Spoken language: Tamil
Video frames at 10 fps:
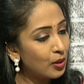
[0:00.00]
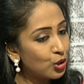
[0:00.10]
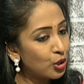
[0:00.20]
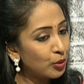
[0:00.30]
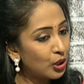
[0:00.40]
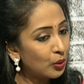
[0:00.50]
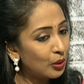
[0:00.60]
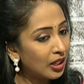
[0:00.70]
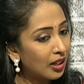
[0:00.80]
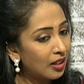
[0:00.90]
உச்சி முதல்
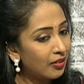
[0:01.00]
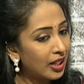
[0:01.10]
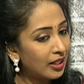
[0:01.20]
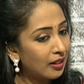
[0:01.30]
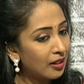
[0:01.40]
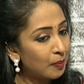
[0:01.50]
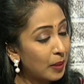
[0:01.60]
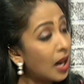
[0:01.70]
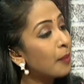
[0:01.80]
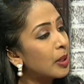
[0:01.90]
உள்ளங்கால் வரையிலான
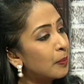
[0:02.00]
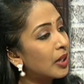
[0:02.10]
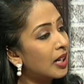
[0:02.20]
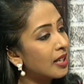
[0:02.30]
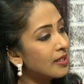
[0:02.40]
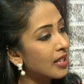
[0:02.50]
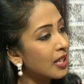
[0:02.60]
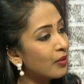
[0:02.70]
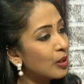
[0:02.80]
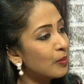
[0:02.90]
பராமரிப்புகளை
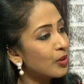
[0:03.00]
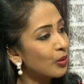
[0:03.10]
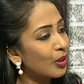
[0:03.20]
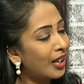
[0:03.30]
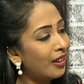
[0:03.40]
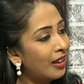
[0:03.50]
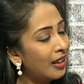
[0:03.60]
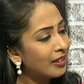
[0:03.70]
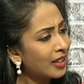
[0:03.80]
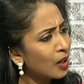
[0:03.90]
செய்ய வேண்டும்னு சொன்னால்
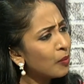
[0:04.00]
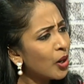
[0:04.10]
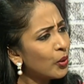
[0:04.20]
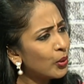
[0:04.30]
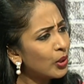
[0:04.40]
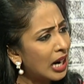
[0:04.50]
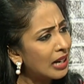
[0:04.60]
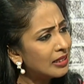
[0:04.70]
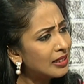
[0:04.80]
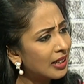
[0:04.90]
தரமான ஒரு
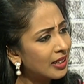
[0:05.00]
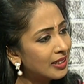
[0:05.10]
அழகுக்கலை